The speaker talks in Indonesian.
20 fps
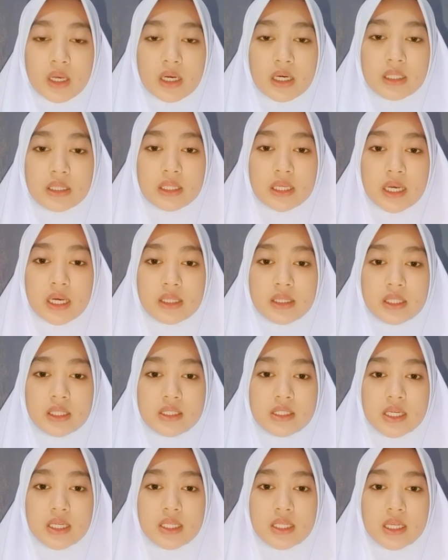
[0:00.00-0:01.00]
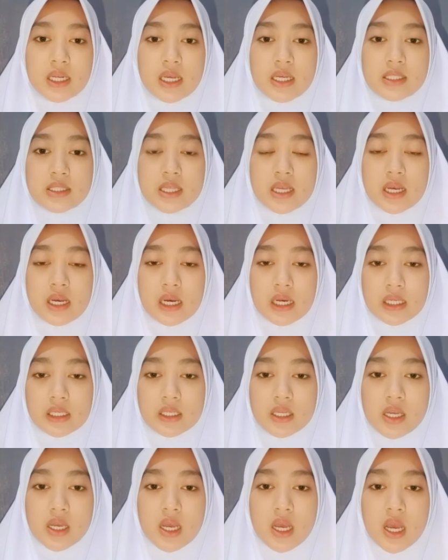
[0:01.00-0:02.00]
Ketika terjadi
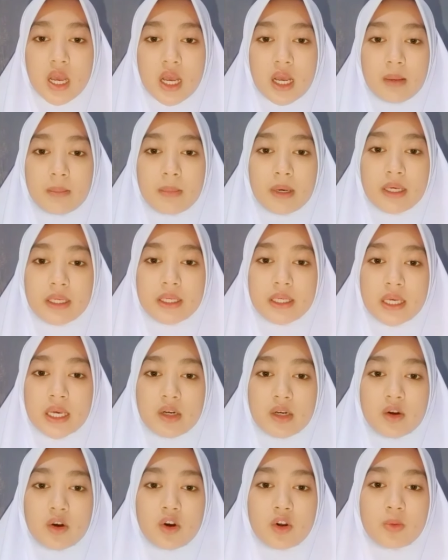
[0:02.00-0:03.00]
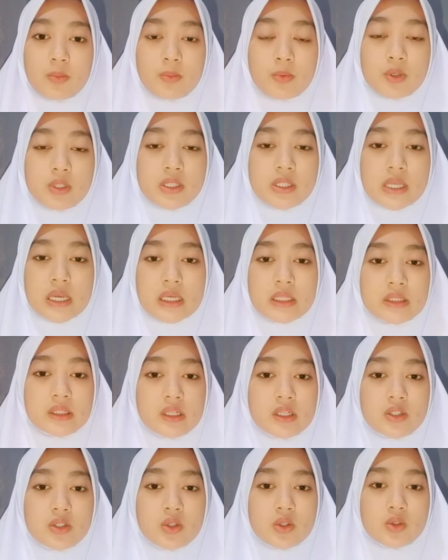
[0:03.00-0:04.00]
rangsangan, bagian korpus yang
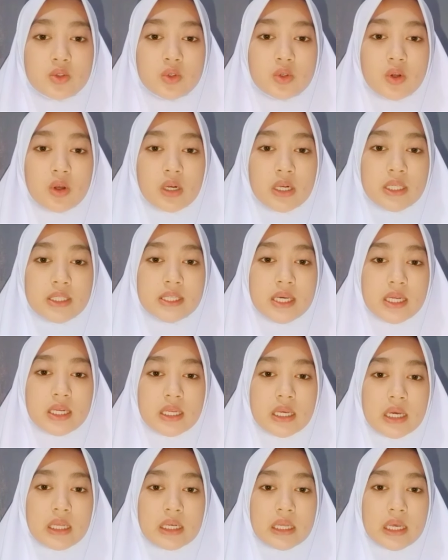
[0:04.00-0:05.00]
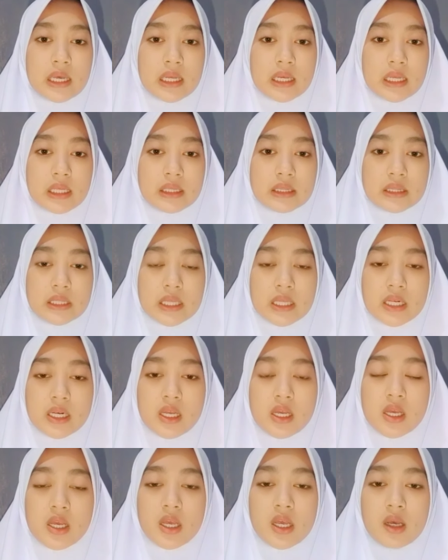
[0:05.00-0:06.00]
tersusun oleh jaringan erektil
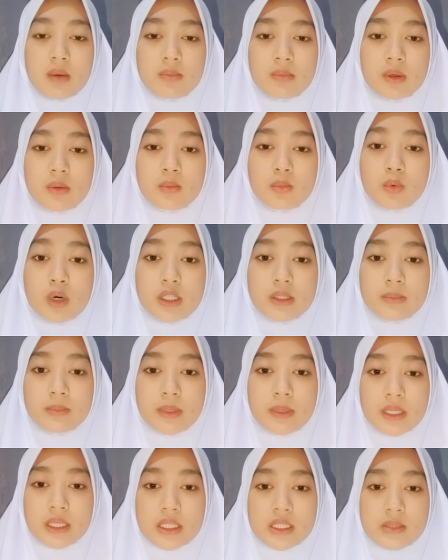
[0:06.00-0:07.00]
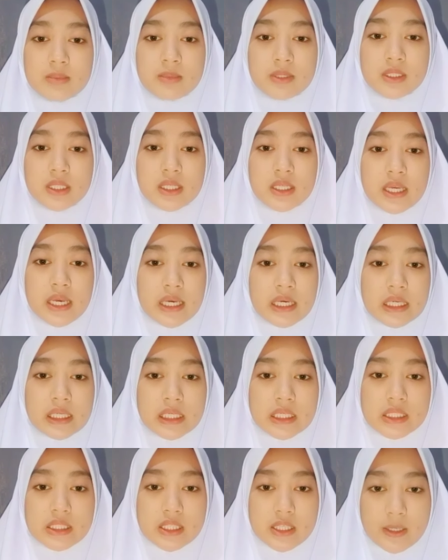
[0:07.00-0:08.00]
membuat penis menjadi
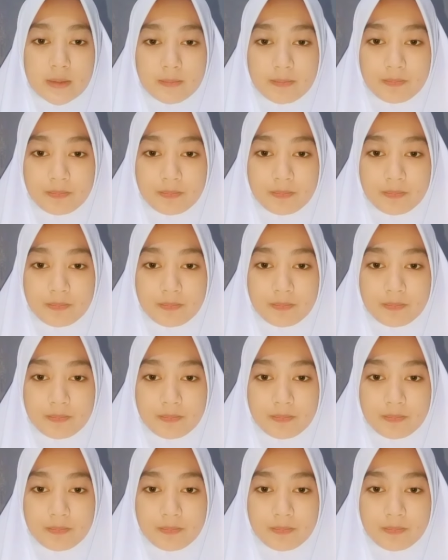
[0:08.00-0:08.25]
ekresi.